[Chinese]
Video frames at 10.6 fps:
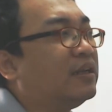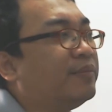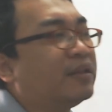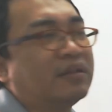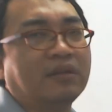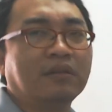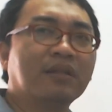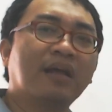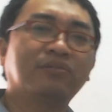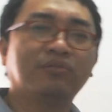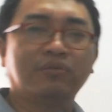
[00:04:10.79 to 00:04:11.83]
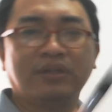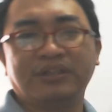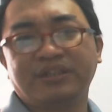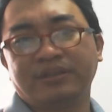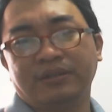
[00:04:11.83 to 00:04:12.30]
面的当中的
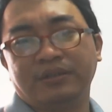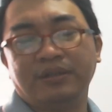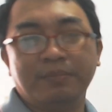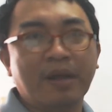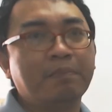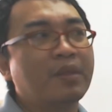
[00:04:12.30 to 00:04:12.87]
字而已嘛，